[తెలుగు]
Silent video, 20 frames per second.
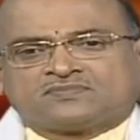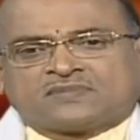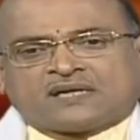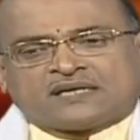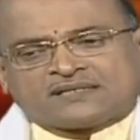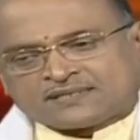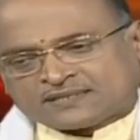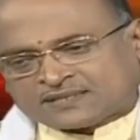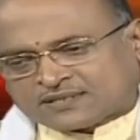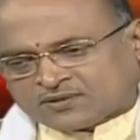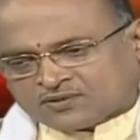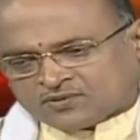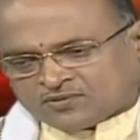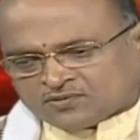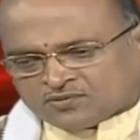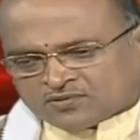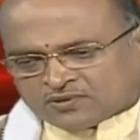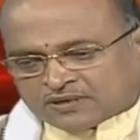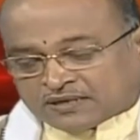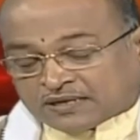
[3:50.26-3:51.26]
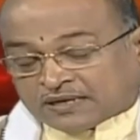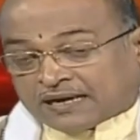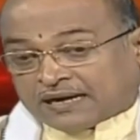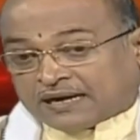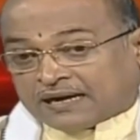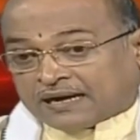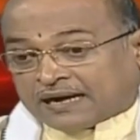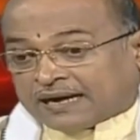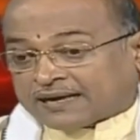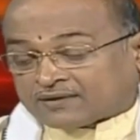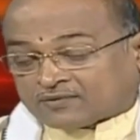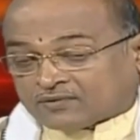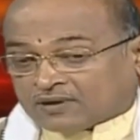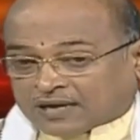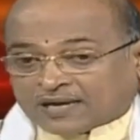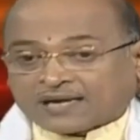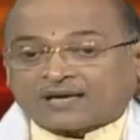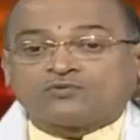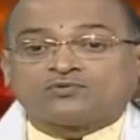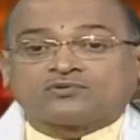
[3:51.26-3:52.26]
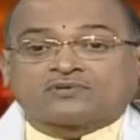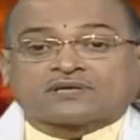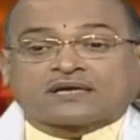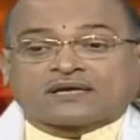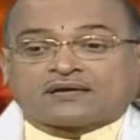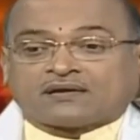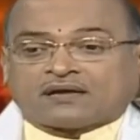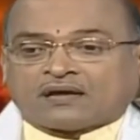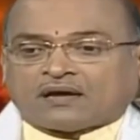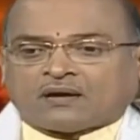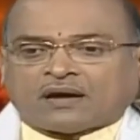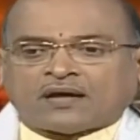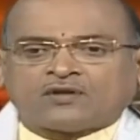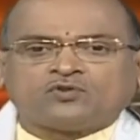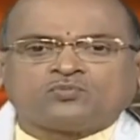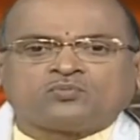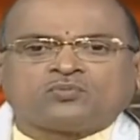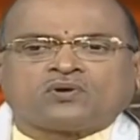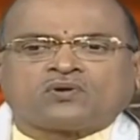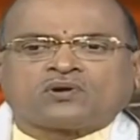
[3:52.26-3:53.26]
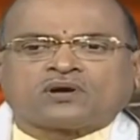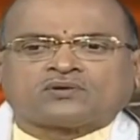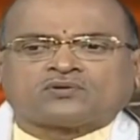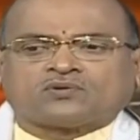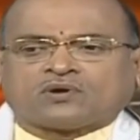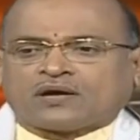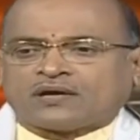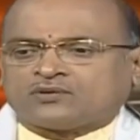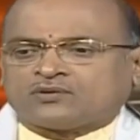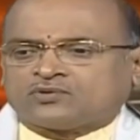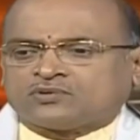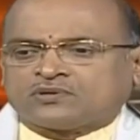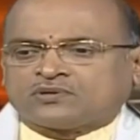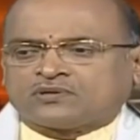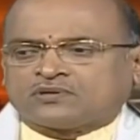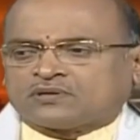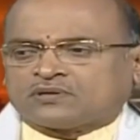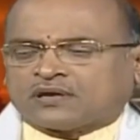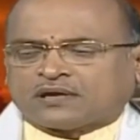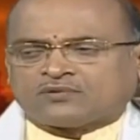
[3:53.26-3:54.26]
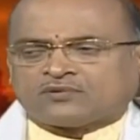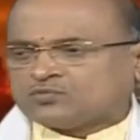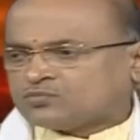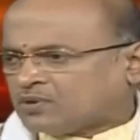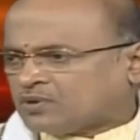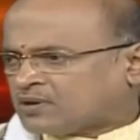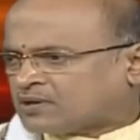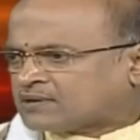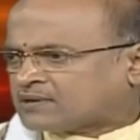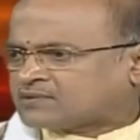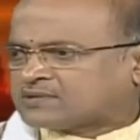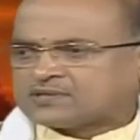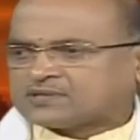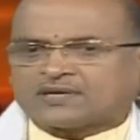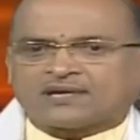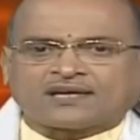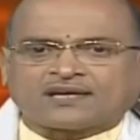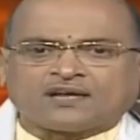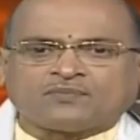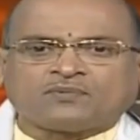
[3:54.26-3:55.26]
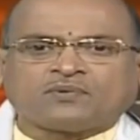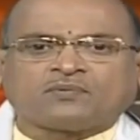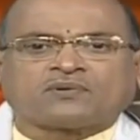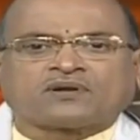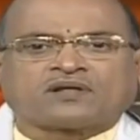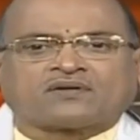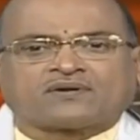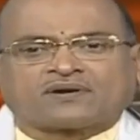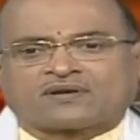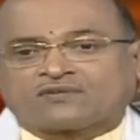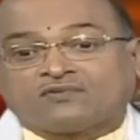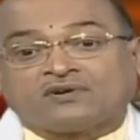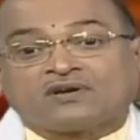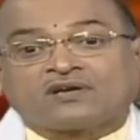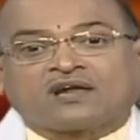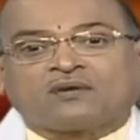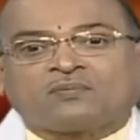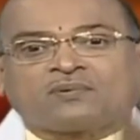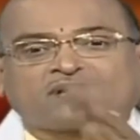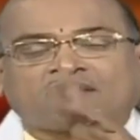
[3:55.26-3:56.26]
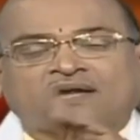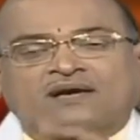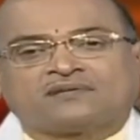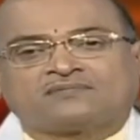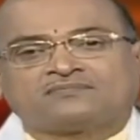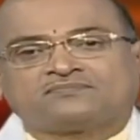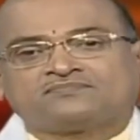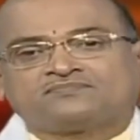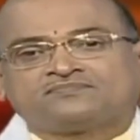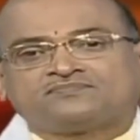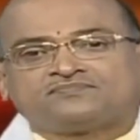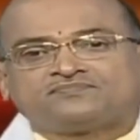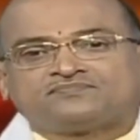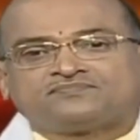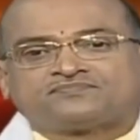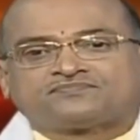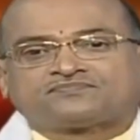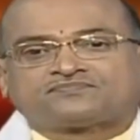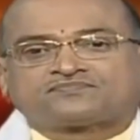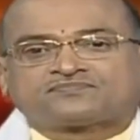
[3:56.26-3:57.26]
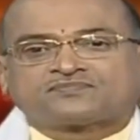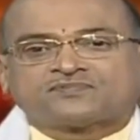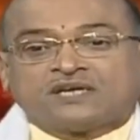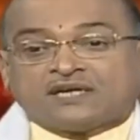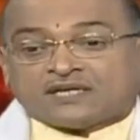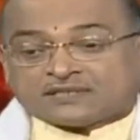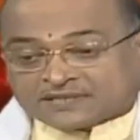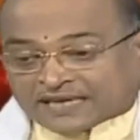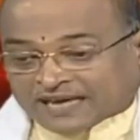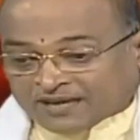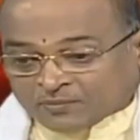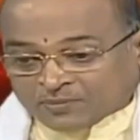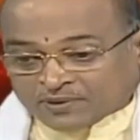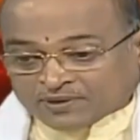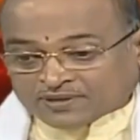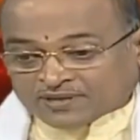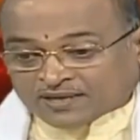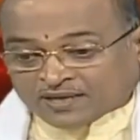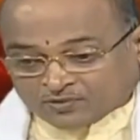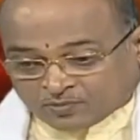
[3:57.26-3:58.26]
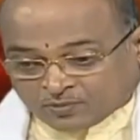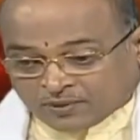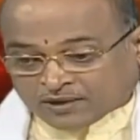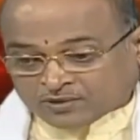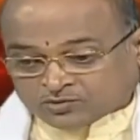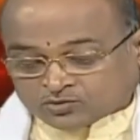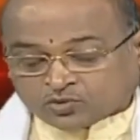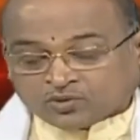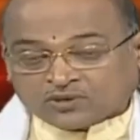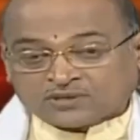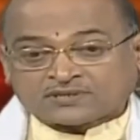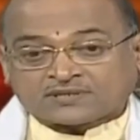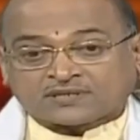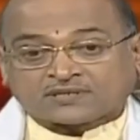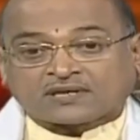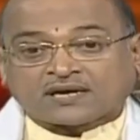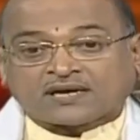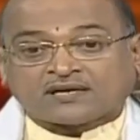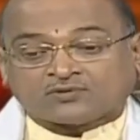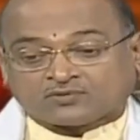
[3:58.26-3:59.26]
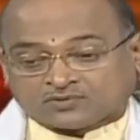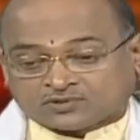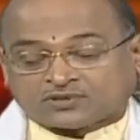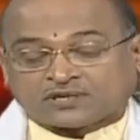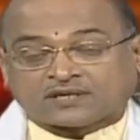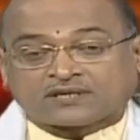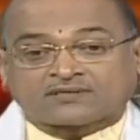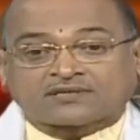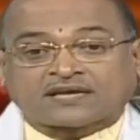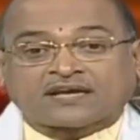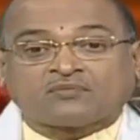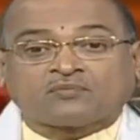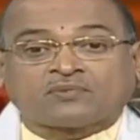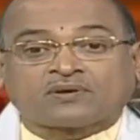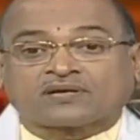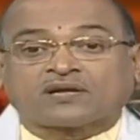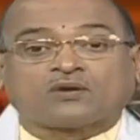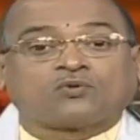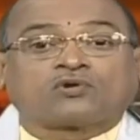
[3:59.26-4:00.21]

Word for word: అంచేతను ఆయన అలాగే ఉందిట ఐదుంబావు కాదు ఐదు ఐదుంబావు అక్కడ తీసుకెళ్ళి కలిపేమన్నారు అంటే వీళ్ళు కలపట్లా సాయం పడితే కానీ బాగా స్థూల సిక్కాయం స్థిర సాయం పట్టారు